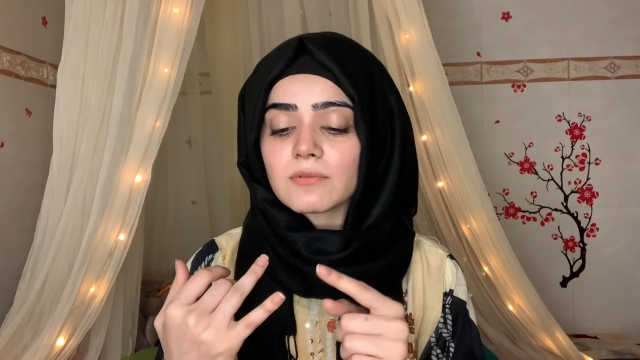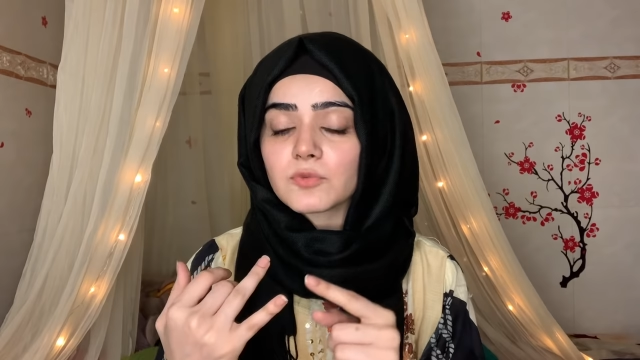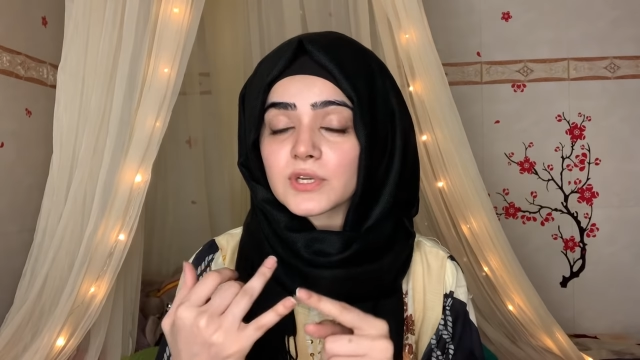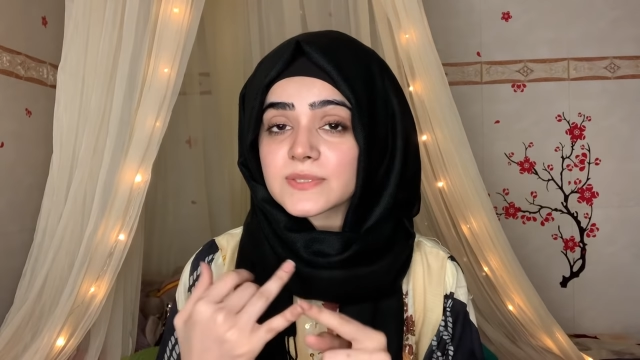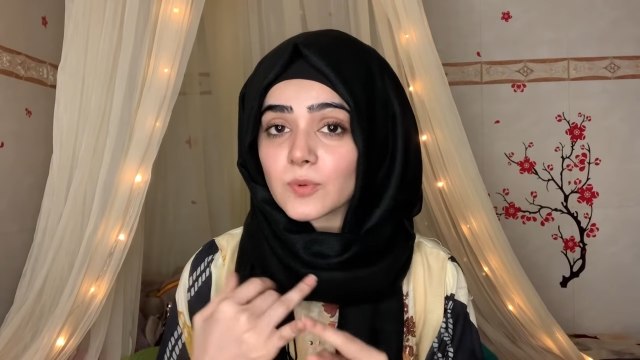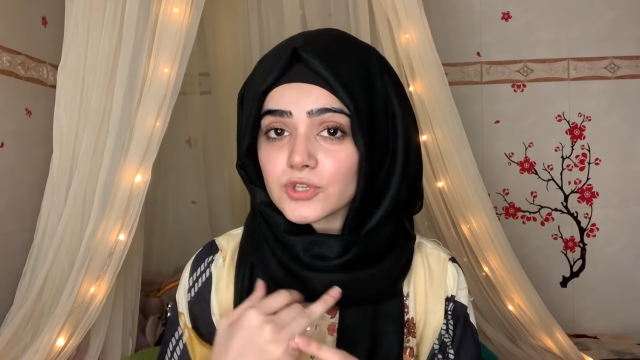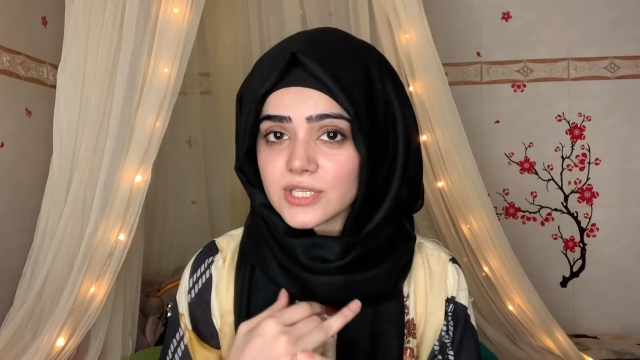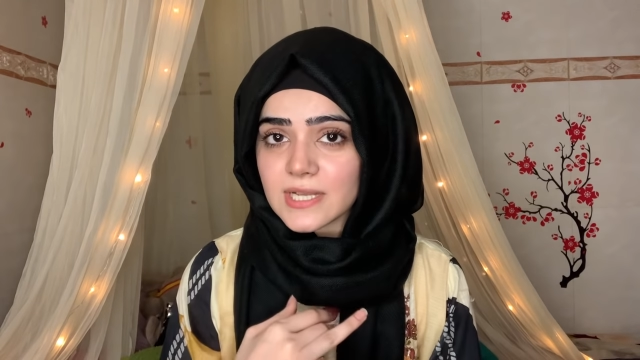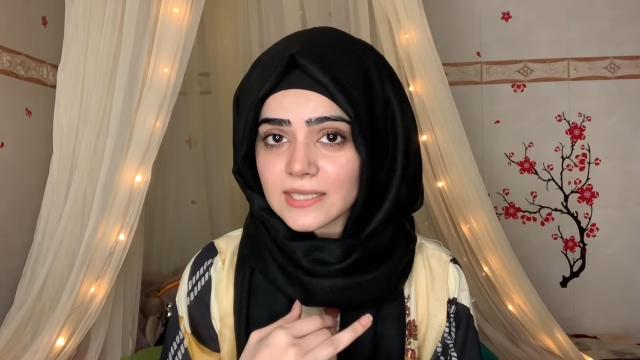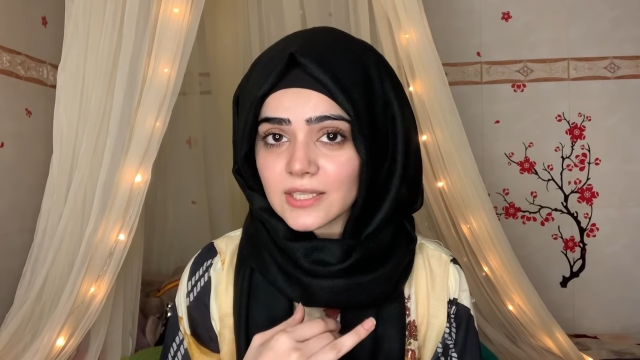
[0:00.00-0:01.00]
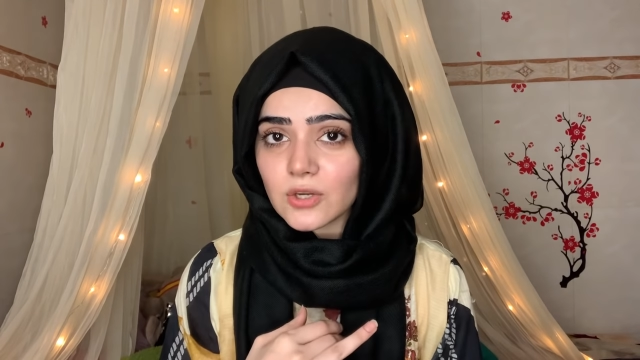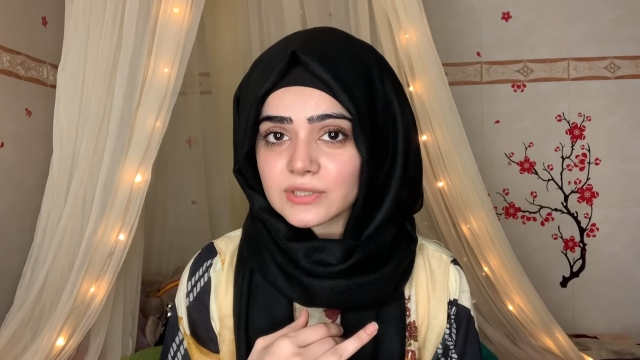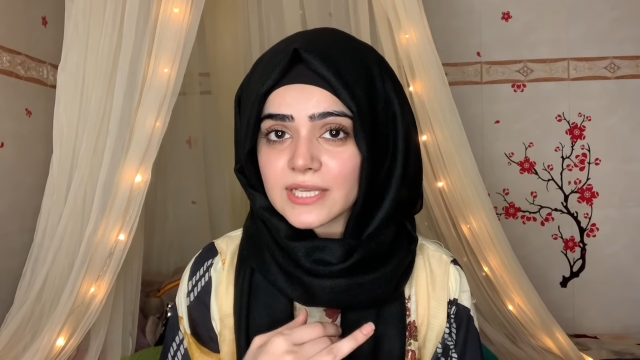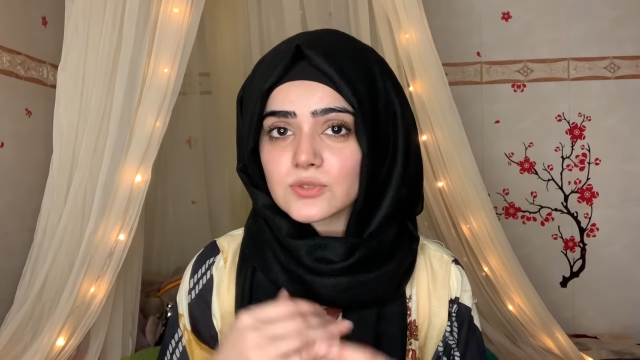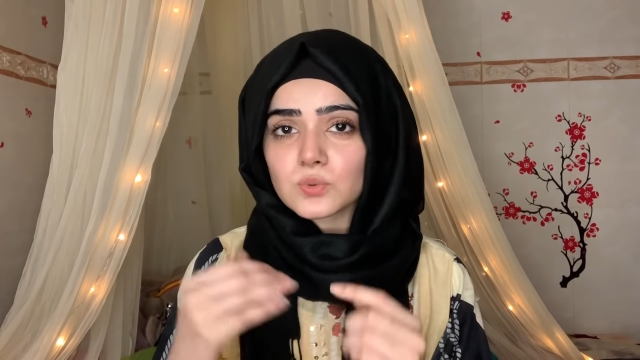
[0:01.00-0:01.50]
वो एक्सपोजर ज्यादा
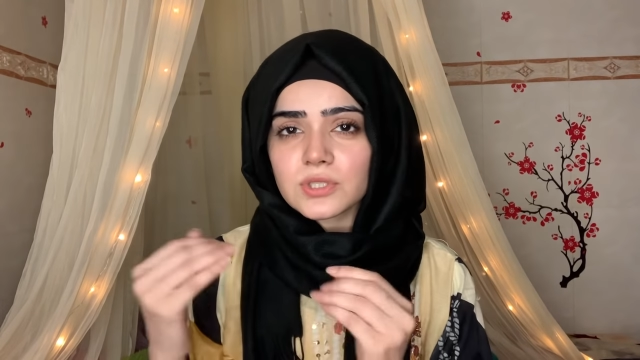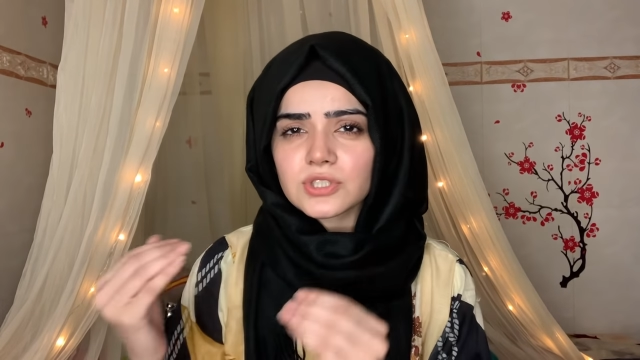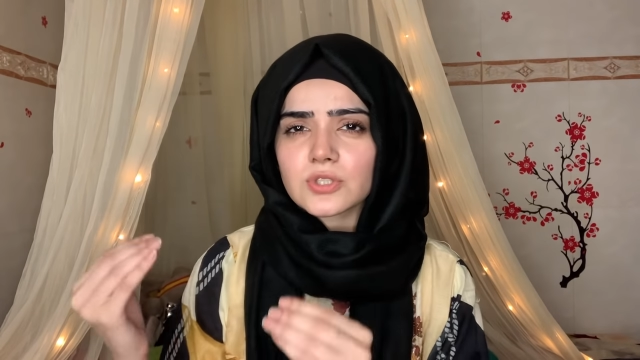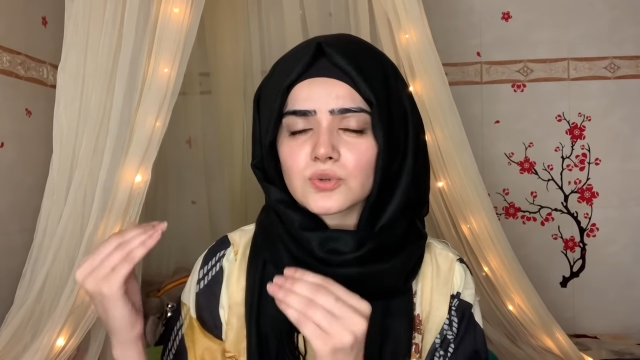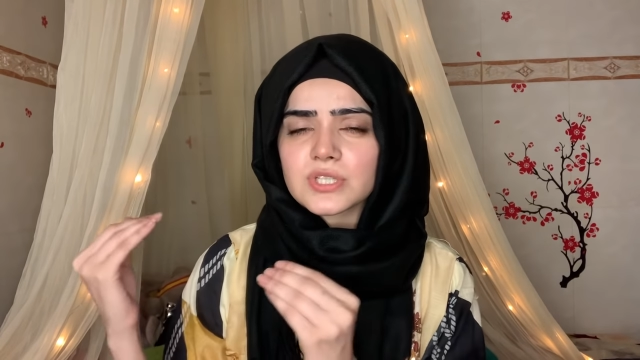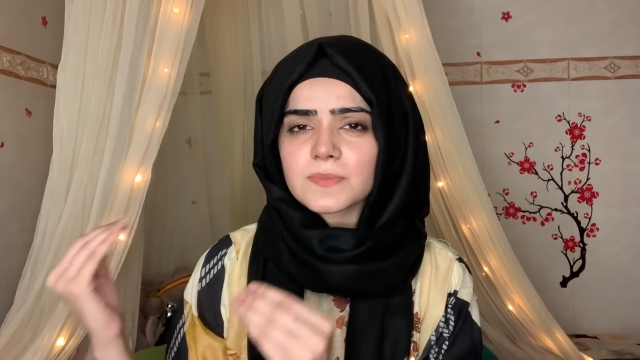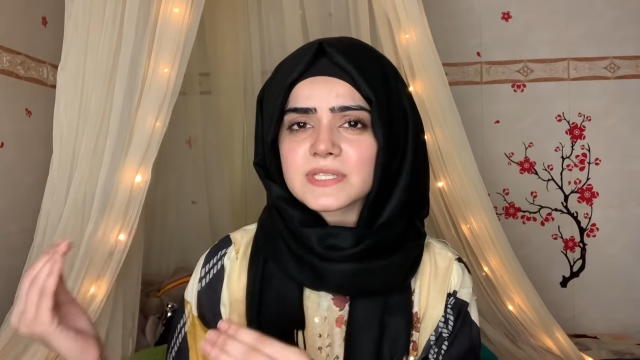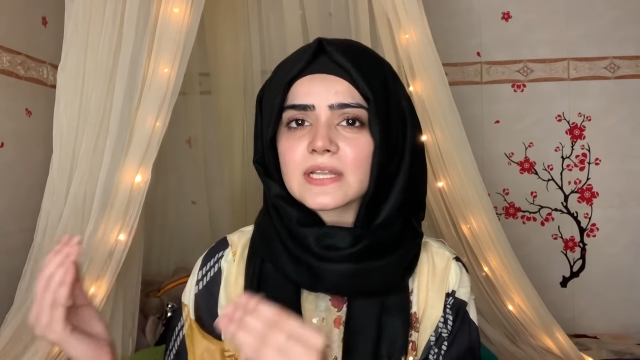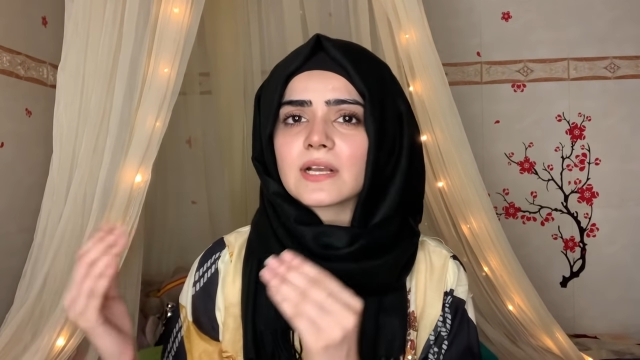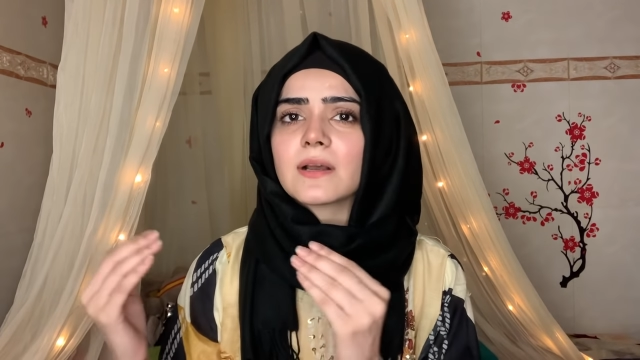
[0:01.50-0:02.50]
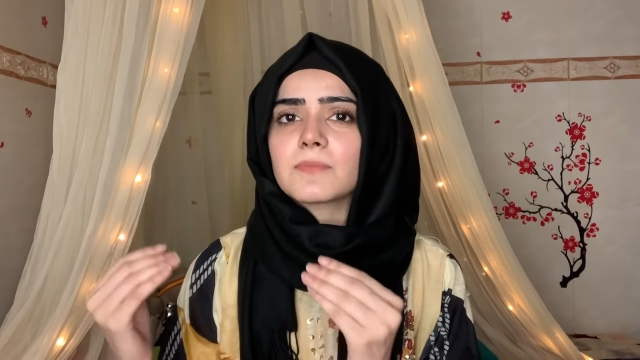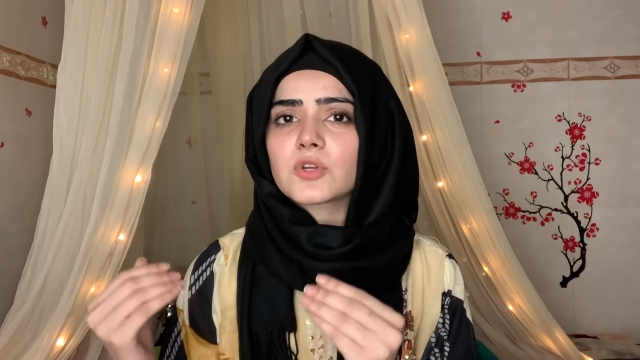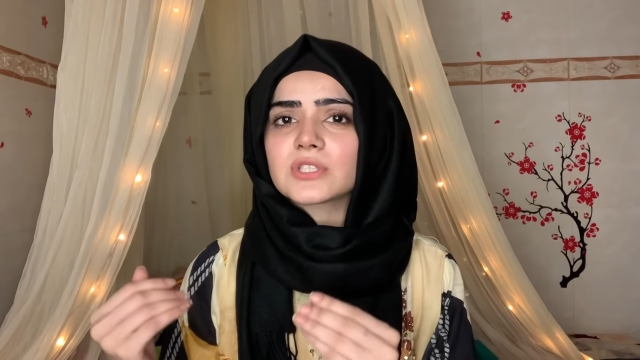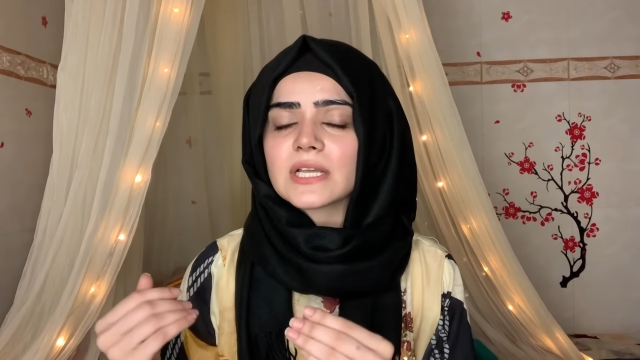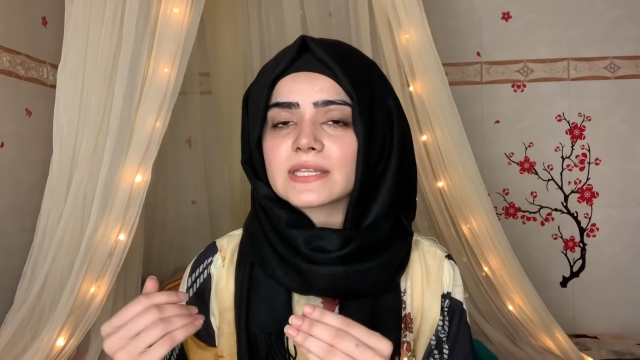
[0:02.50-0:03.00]
होता है सूरज की रोशनी में ज्यादा हम
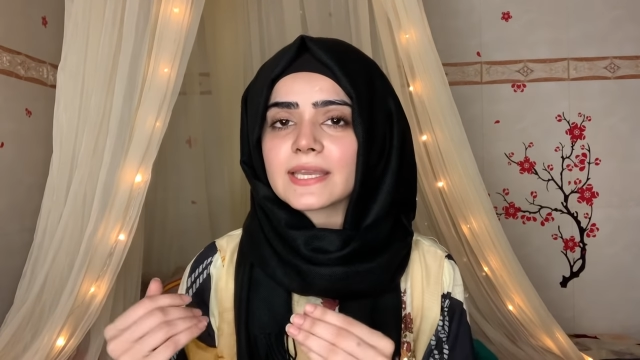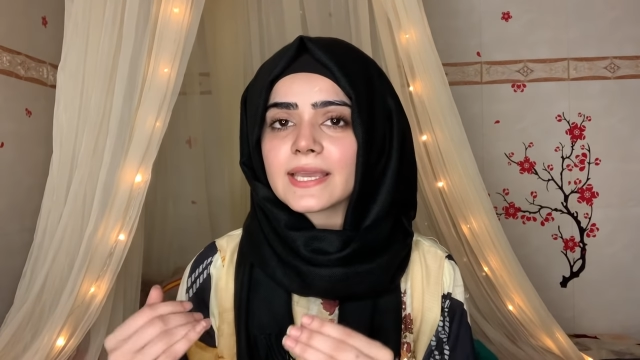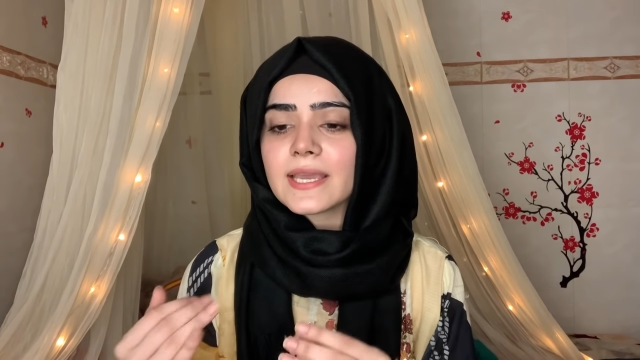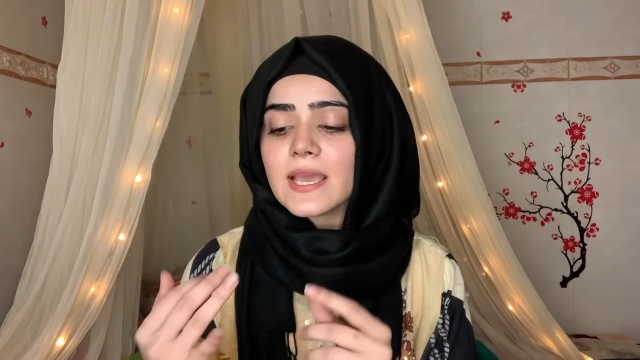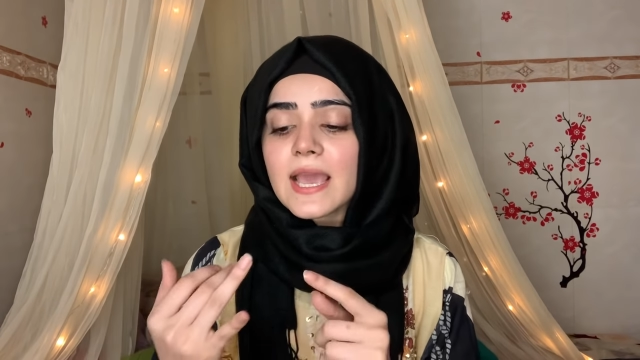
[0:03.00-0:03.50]
लोग जाते हैं